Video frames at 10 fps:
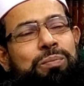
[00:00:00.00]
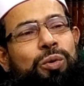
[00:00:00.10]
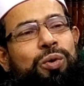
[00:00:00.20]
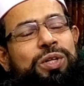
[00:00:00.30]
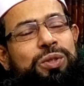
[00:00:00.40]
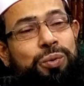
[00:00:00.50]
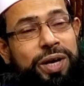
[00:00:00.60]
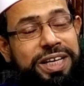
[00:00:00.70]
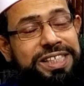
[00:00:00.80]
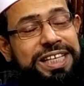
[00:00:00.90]
বড়ই
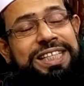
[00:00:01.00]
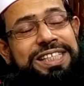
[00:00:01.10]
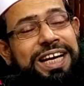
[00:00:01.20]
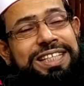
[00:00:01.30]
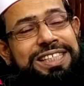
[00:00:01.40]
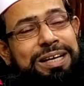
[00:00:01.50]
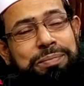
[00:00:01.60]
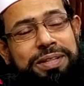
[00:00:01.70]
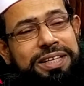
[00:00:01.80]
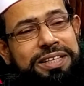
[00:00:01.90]
দুঃখের সাথে জানাচ্ছি
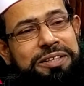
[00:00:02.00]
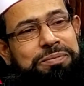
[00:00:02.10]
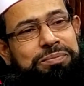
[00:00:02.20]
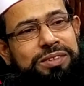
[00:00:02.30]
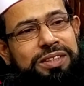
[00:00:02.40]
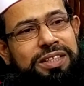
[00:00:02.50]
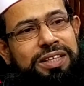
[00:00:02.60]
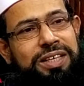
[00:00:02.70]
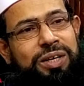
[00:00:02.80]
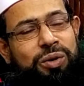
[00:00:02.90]
আপনাদেরকে
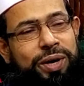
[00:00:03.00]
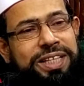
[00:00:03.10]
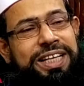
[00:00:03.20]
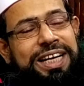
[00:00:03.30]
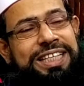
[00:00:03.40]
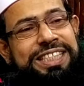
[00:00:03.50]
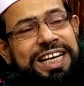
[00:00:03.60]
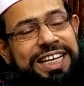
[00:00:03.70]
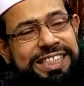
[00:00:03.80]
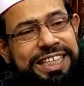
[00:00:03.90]
কয়েকদিন আগে
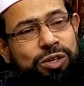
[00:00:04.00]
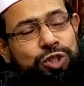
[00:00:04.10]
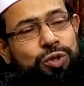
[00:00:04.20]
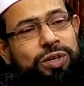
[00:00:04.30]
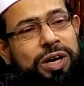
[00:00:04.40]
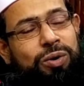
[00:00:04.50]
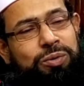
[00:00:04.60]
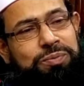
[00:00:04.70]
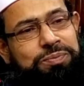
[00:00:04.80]
সিলেটে যেই দর্শনটা হলো